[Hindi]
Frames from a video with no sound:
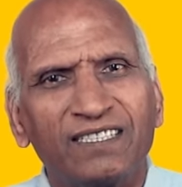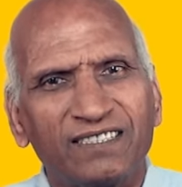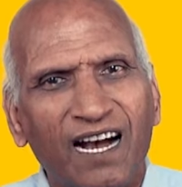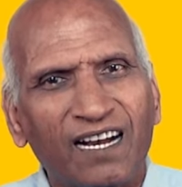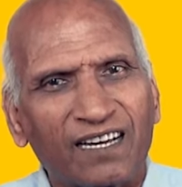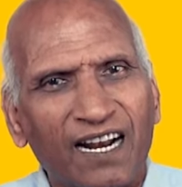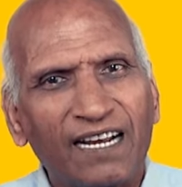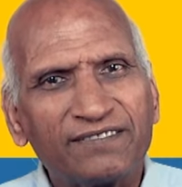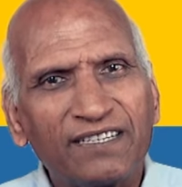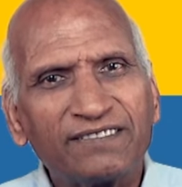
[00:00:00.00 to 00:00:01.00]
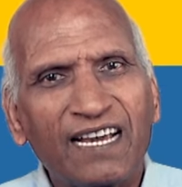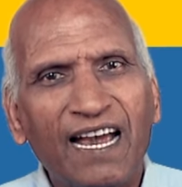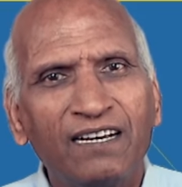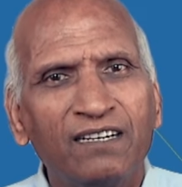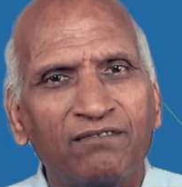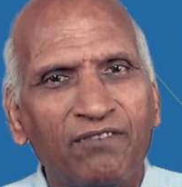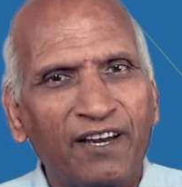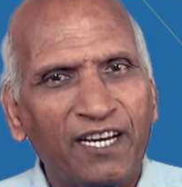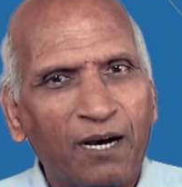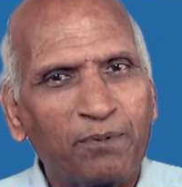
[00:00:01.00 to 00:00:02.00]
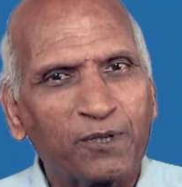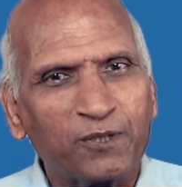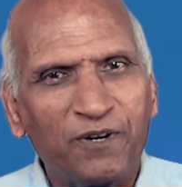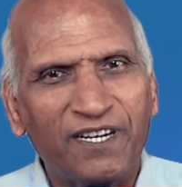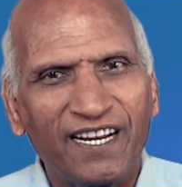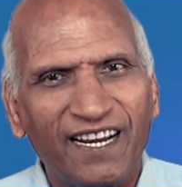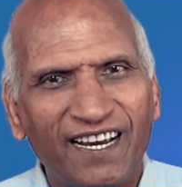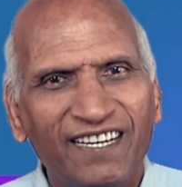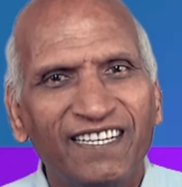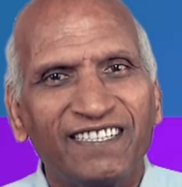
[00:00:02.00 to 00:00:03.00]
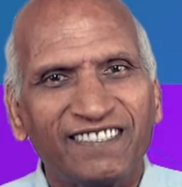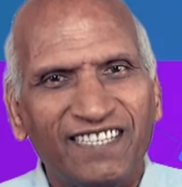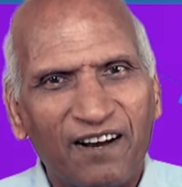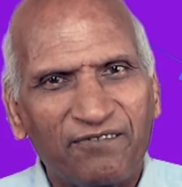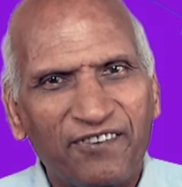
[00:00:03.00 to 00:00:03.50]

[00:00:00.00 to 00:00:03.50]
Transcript: जहाँ क्राइसिस है वहीं अपॉर्चुनिटी है जहाँ